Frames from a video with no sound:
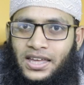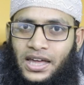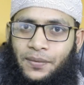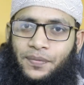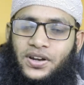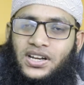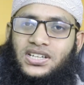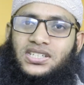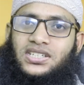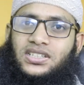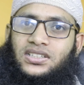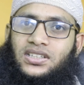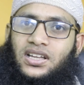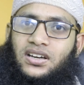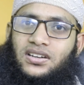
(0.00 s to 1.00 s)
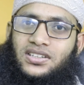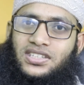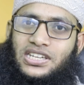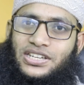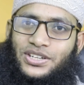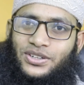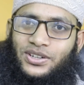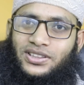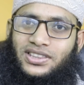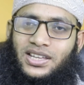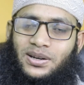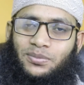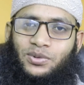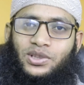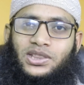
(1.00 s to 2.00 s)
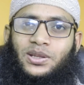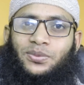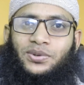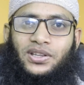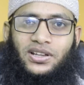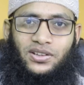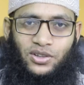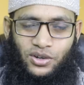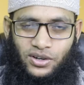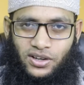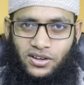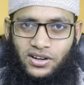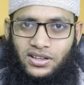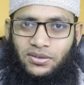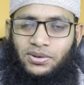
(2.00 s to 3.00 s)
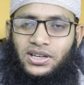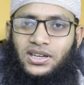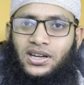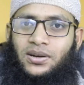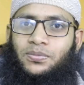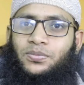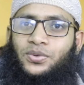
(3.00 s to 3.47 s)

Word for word: এরপর আসি তাহলে সৃষ্টিকর্তার মূর্তি পূজা তৈরি করা যাবে কিনা